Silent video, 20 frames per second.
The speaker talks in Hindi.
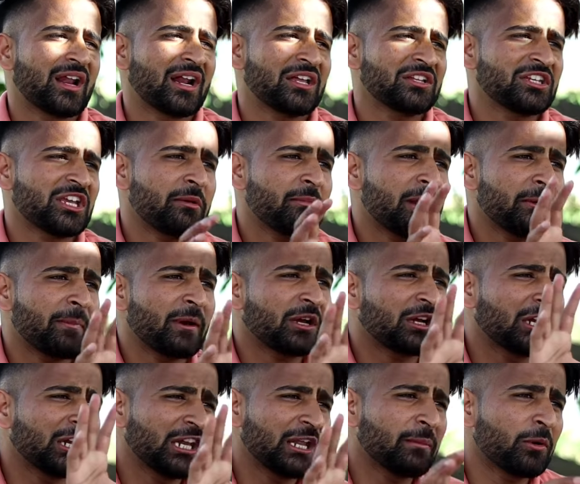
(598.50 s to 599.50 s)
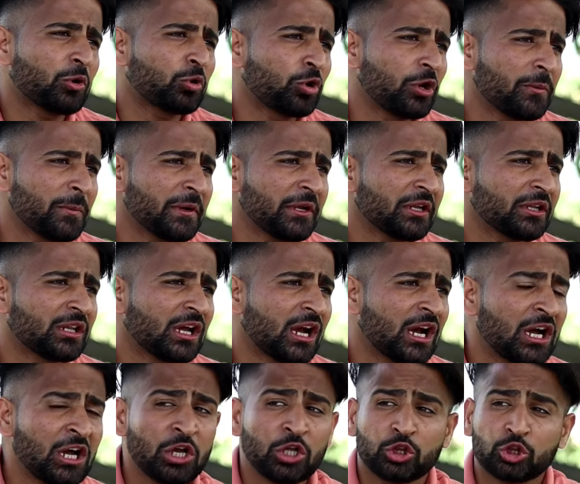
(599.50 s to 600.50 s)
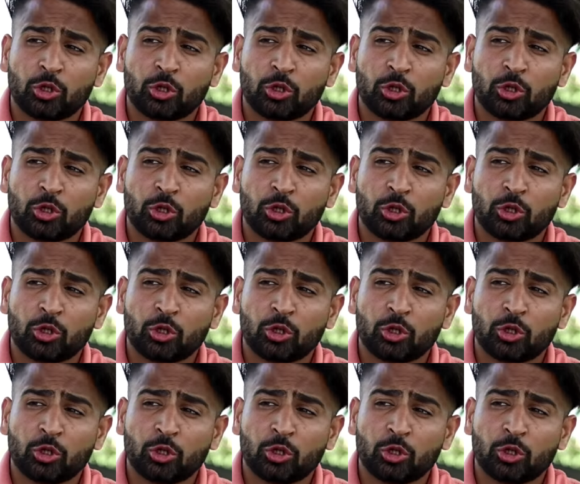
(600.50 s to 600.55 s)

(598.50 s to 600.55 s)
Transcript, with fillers: अरे जे मेरे पास कल्ले पर कोई पीटदा